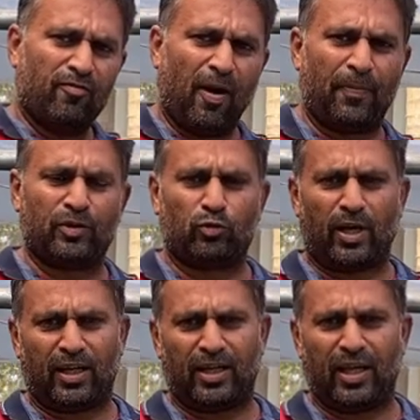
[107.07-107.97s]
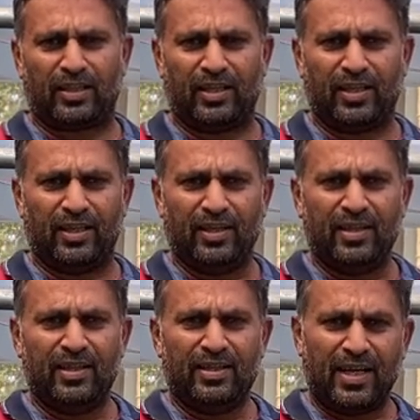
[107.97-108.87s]
वापस उठा के लाते हैं
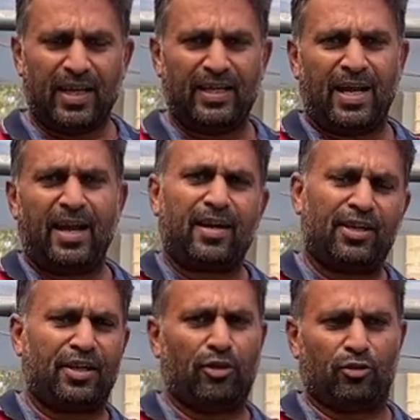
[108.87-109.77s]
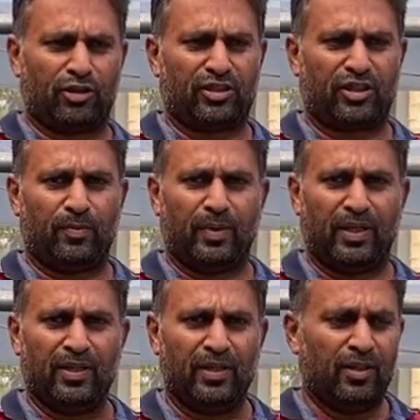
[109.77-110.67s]
यानी ये कंटिन्यूस सिस्टम है
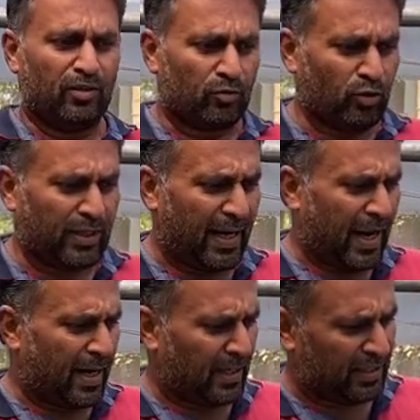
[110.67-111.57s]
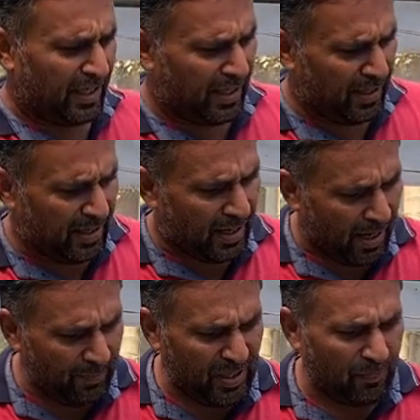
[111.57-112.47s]
दूसरा क्या करते हैं
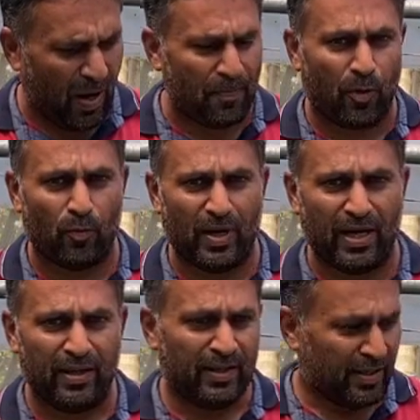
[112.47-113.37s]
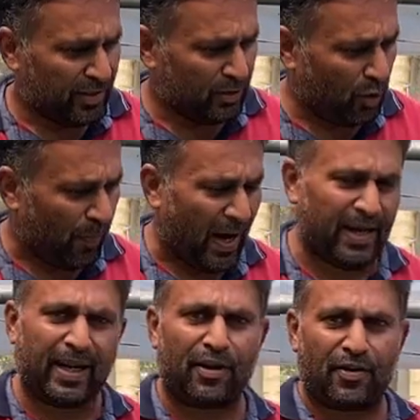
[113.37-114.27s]
हम इन पाइपों में जो
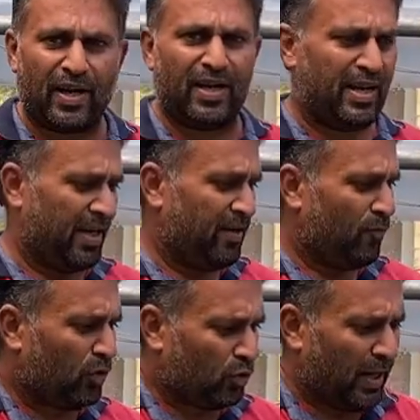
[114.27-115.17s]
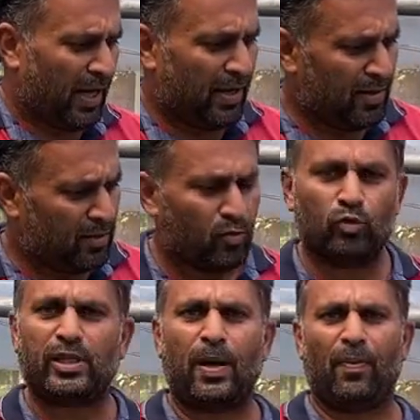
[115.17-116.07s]
पानी का ड्रेन है वो थोड़ा
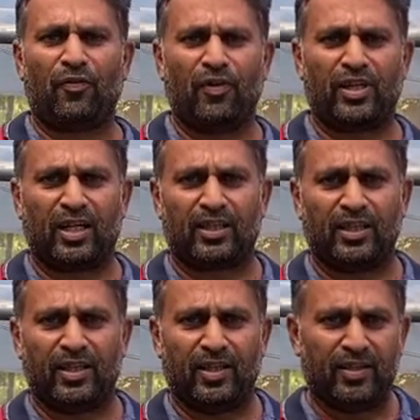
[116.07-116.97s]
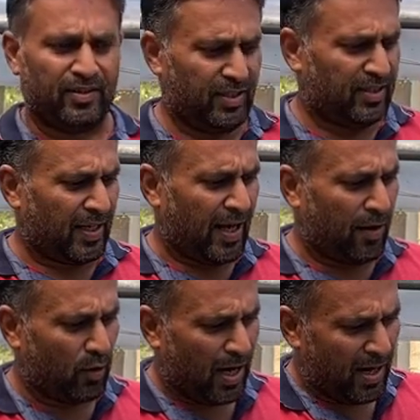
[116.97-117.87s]
ऊंचाई पर फिट करते हैं जिससे क्या
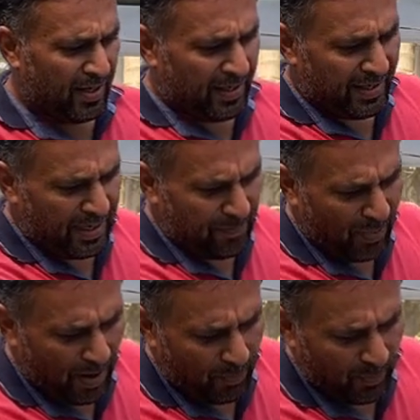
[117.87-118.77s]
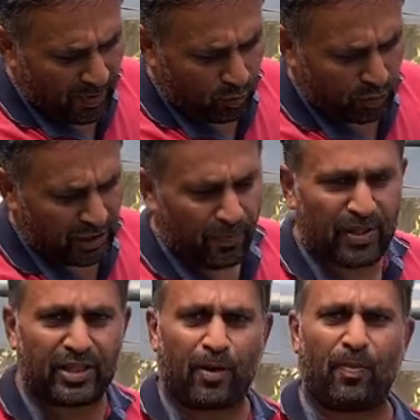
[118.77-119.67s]
होगा इन पाइपों में कुछ
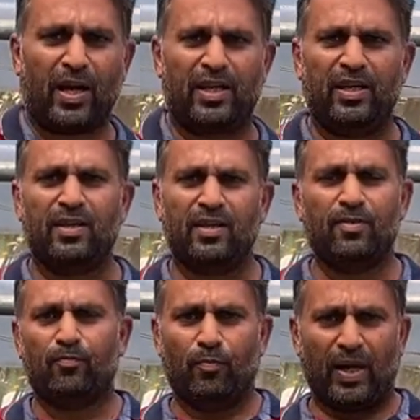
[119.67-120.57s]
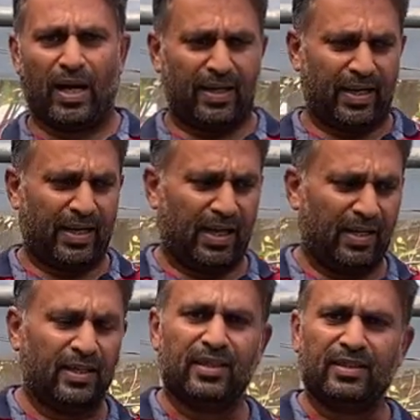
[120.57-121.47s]
लिमिट तक पानी भरा रहेगा
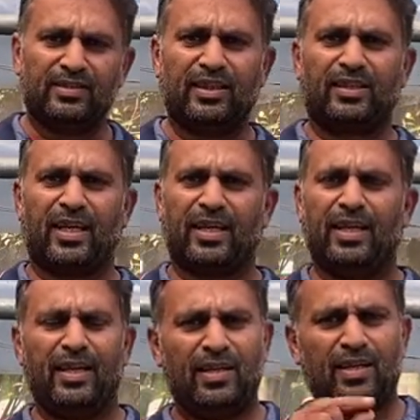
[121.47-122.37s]
जिससे कि